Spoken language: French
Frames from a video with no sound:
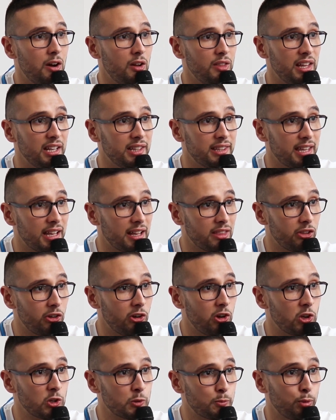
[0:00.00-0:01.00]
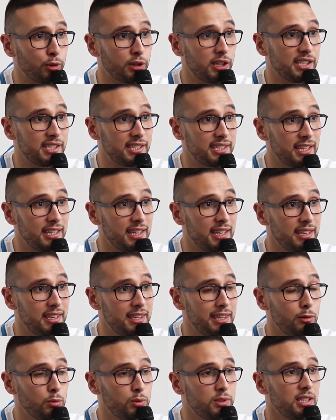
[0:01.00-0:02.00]
en alternance, pour des
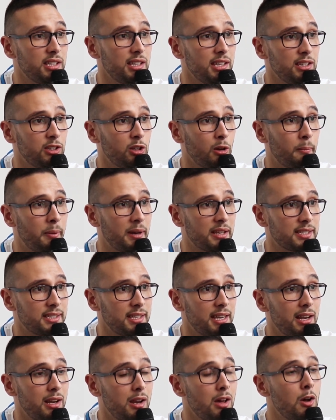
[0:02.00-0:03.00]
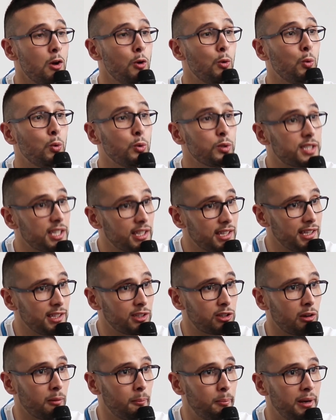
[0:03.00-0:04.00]
CDD ou CDI temps partiel ou CDI
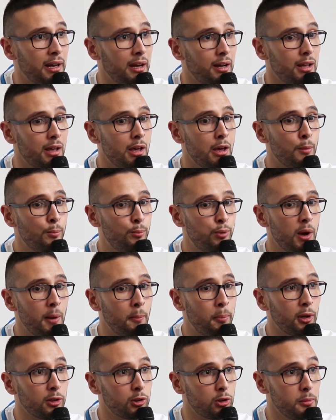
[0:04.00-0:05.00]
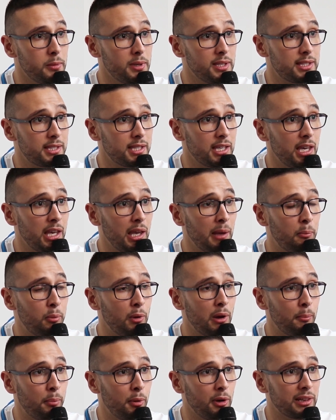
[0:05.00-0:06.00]
temps plein, peu importe le métier, peu
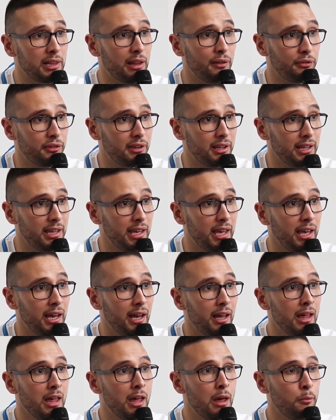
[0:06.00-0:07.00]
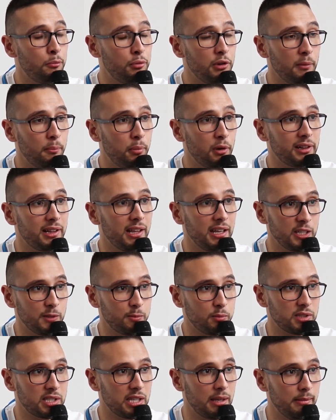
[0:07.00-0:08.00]
importe la filière, peu importe les
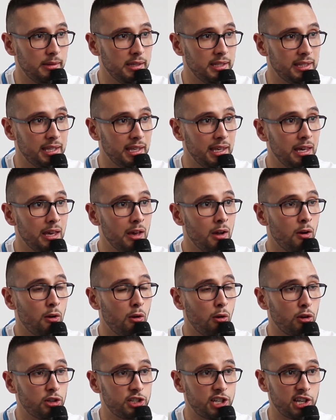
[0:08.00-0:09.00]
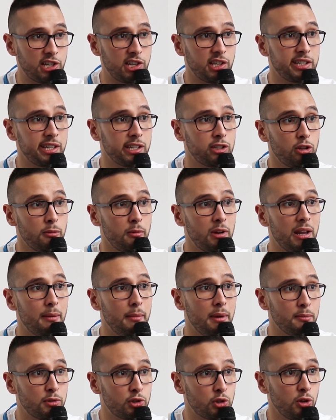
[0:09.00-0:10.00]
responsabilités, on recherche exactement la
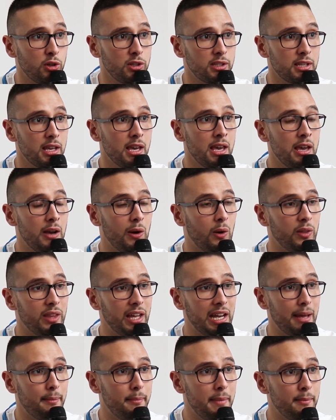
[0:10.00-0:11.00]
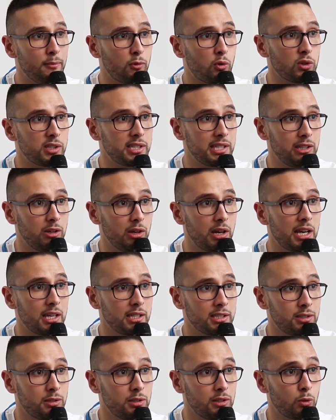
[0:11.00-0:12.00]
même chose, on a la même
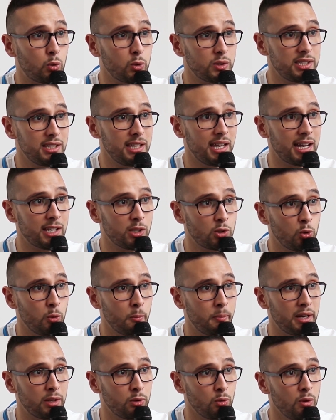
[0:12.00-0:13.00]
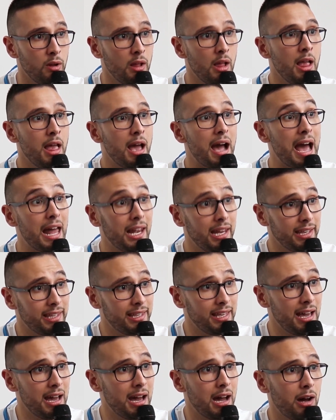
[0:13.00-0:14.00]
considération, pardon, à
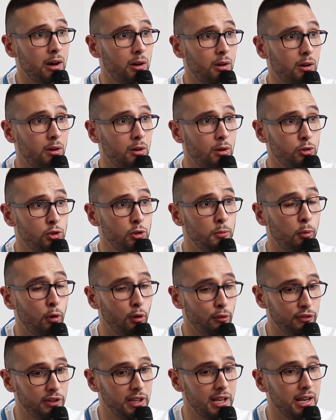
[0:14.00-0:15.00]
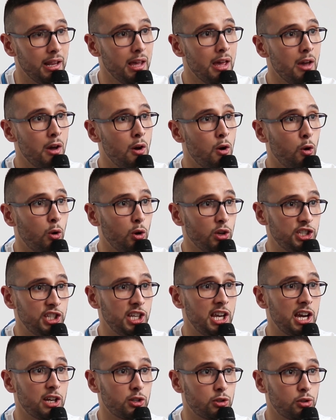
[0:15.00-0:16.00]
l'égard euh, du profil, on
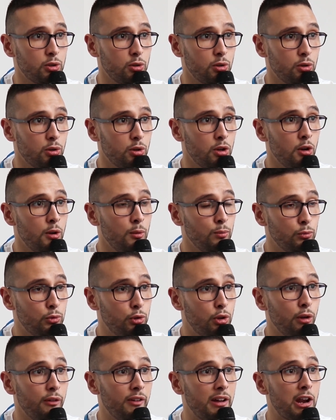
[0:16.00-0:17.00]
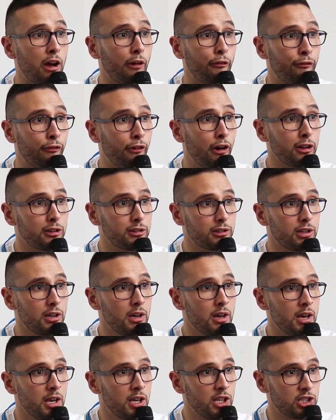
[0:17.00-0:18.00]
recherche euh, deux valeurs fortes
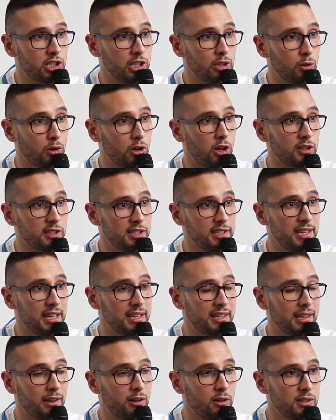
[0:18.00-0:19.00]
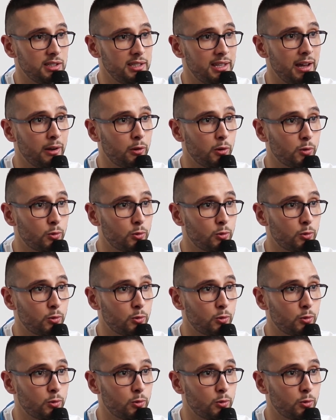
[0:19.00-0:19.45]
chez nos candidates et candidats que